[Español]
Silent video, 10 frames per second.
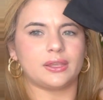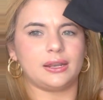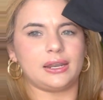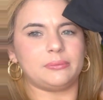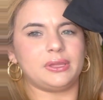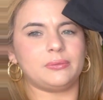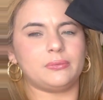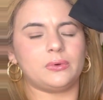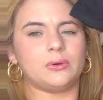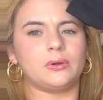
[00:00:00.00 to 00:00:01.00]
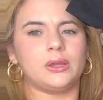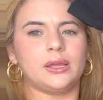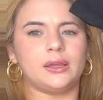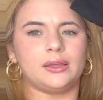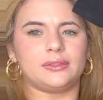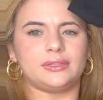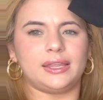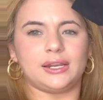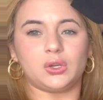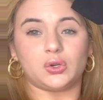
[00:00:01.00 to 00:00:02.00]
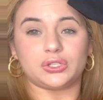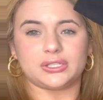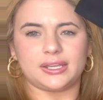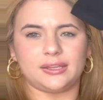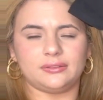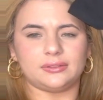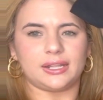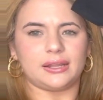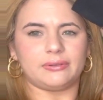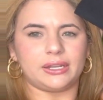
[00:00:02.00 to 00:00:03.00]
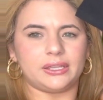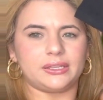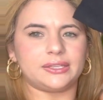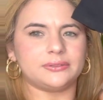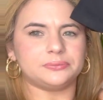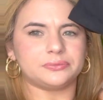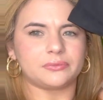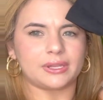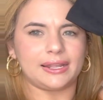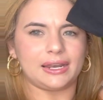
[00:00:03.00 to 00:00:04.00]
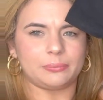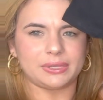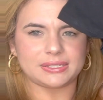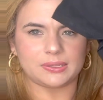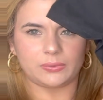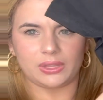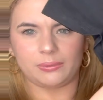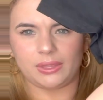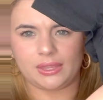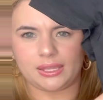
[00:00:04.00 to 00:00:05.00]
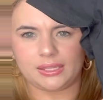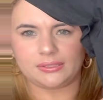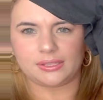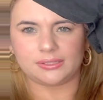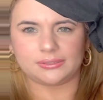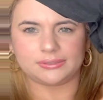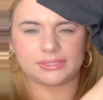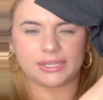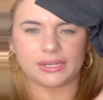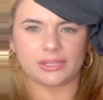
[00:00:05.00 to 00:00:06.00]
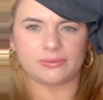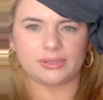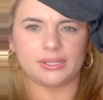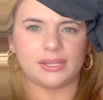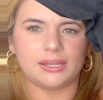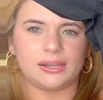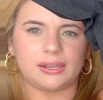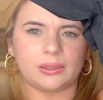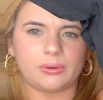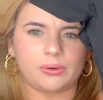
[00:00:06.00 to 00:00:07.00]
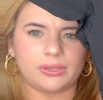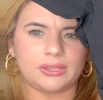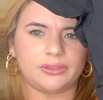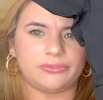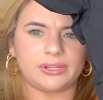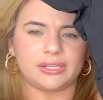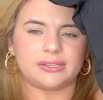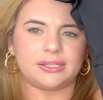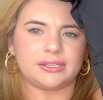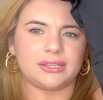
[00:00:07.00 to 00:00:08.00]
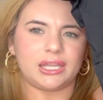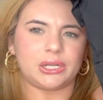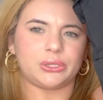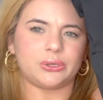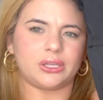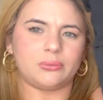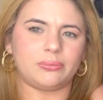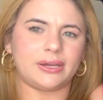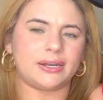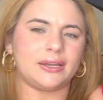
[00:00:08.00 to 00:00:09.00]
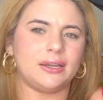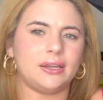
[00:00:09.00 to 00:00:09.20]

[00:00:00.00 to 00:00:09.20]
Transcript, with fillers: la mismo del corsé, de las varillitas es la pieza dividida esta de arriba. La de abajo es diferente. Tiene esto aquí para